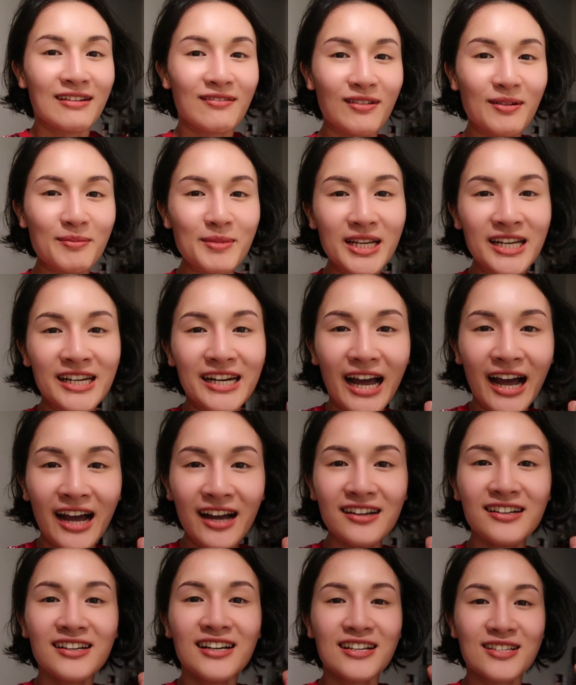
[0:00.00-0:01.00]
và mình
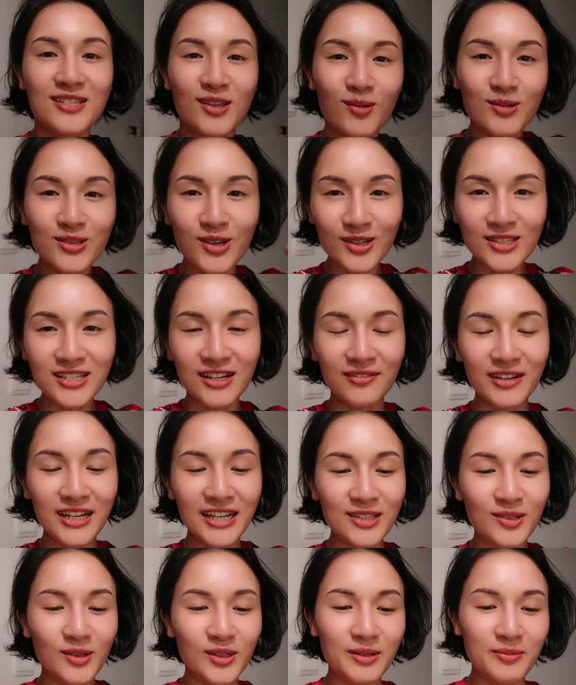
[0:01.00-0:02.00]
đã sống sót trở
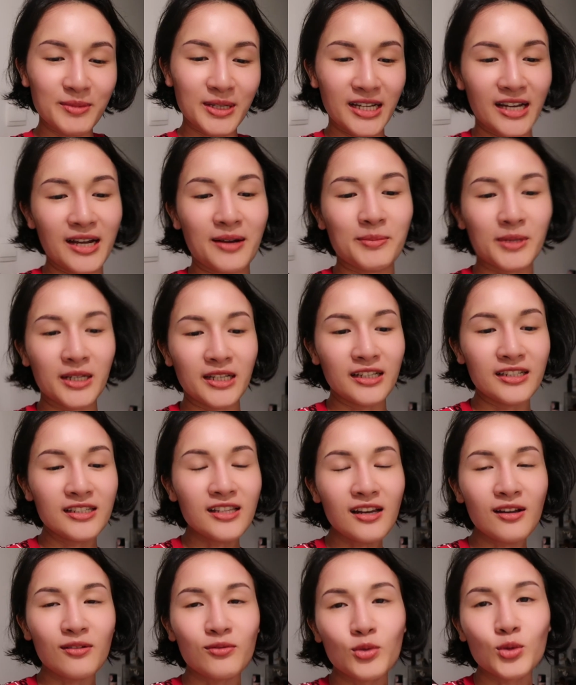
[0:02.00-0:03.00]
về rồi thì mình cảm thấy
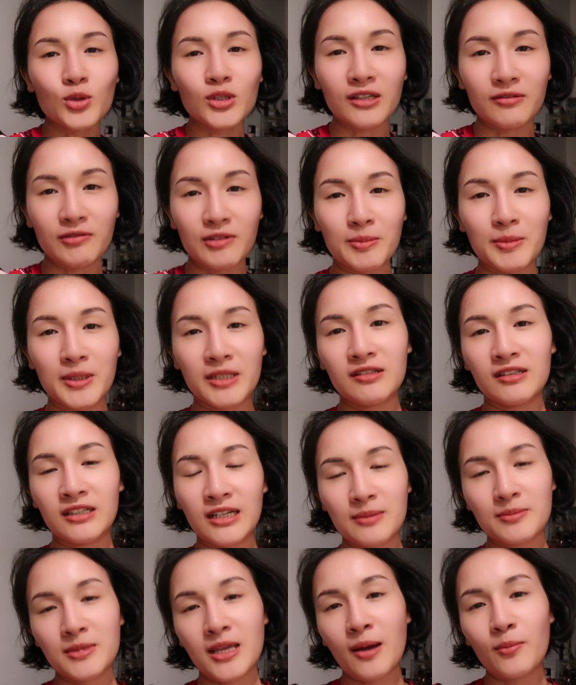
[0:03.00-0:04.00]
rất là vui. Tại vì mình được
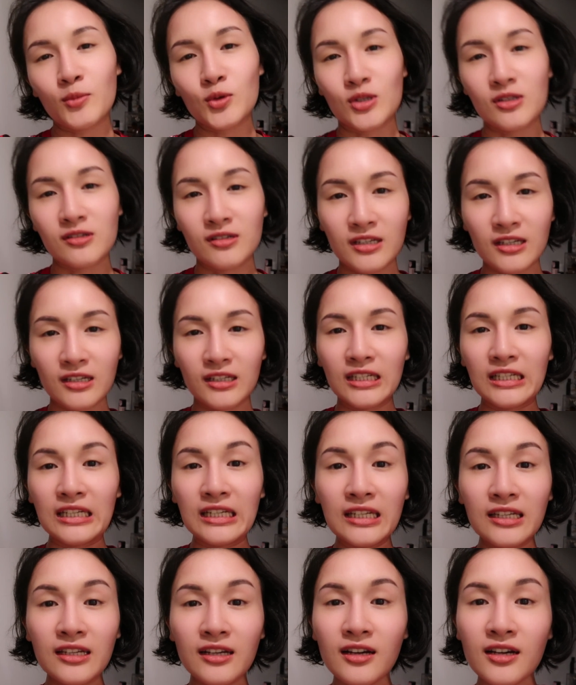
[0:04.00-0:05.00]
tham gia một sự kiện ý
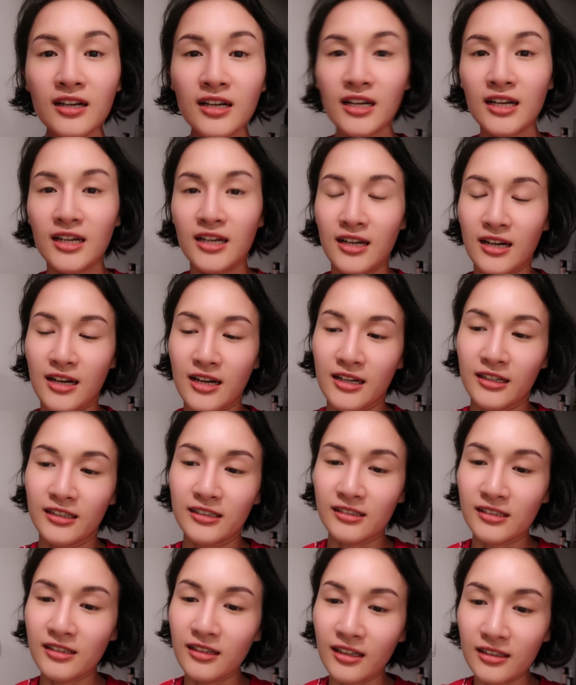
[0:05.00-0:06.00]
nghĩa. à,
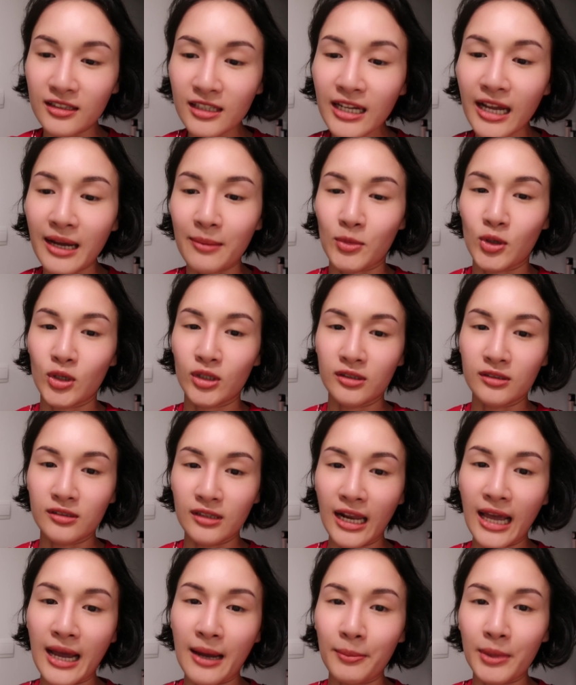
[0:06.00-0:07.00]
Thực sự là tất cả mọi thứ
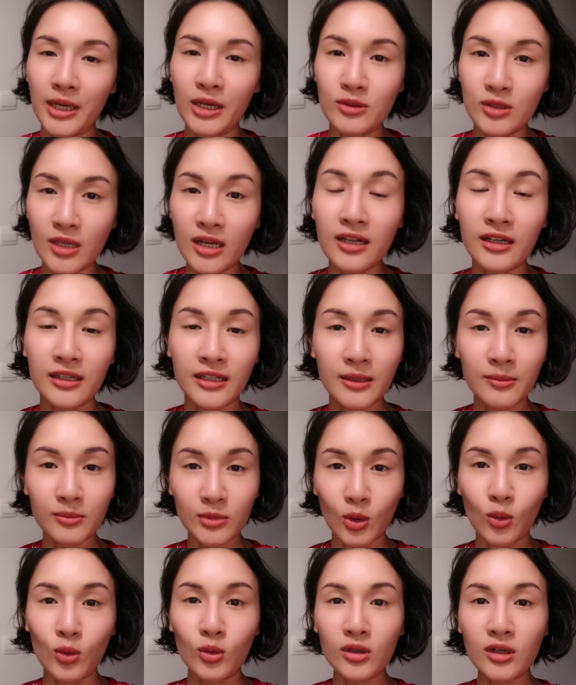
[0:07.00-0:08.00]
làm đều rất là khiêm
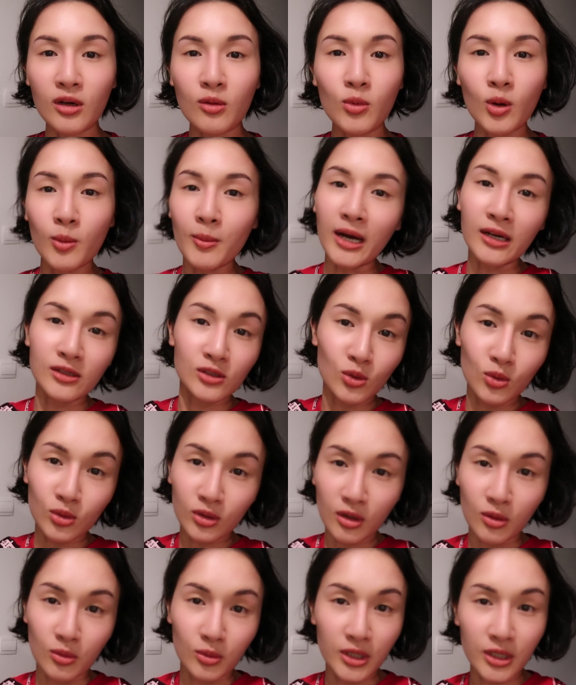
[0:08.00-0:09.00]
tốn, không có băng
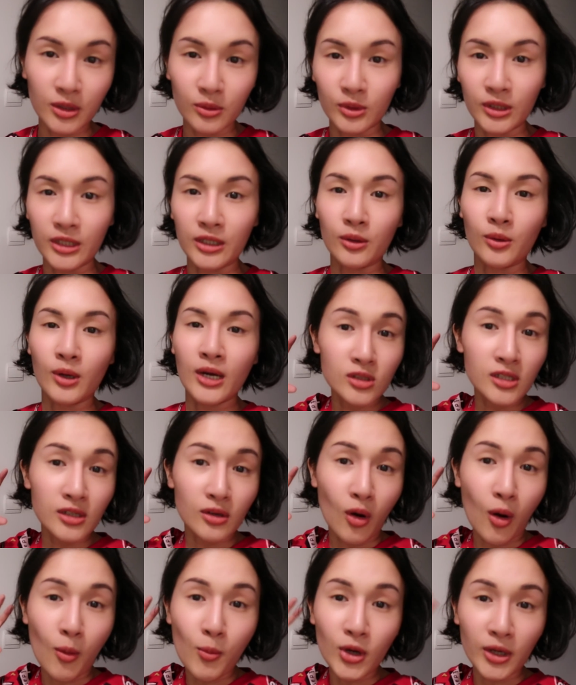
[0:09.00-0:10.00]
rôn khẩu hiệu nhiều. Chỉ
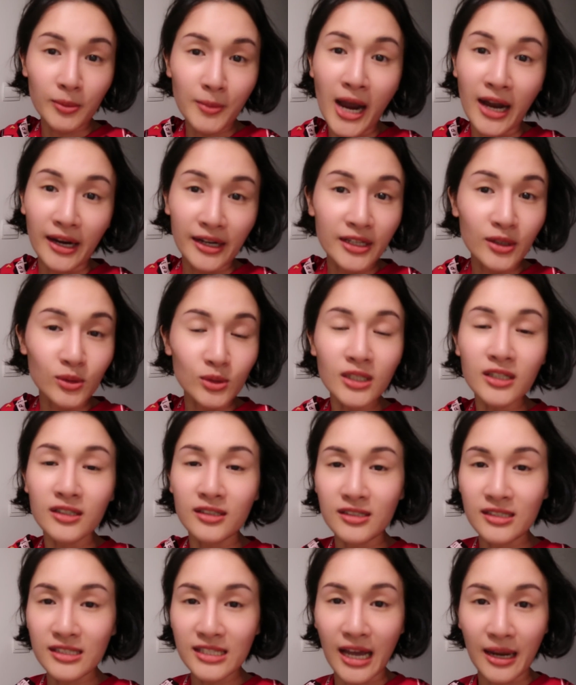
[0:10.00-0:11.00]
có một cái bảng hiệu rất là
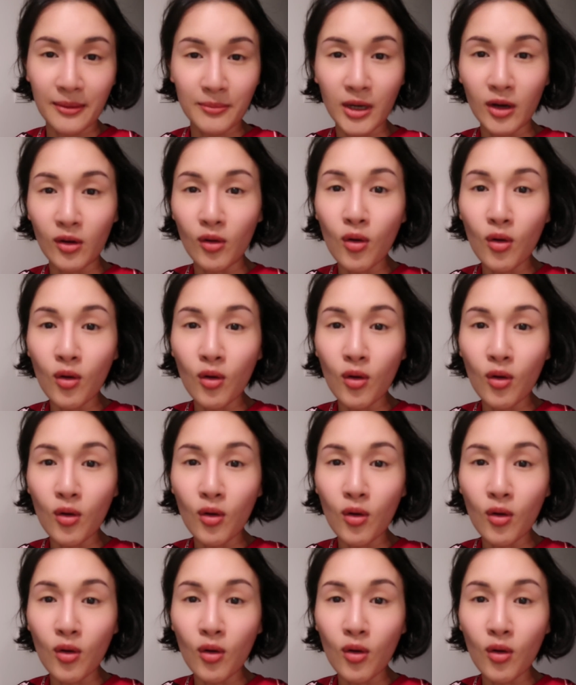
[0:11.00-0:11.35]
đơn giản bằng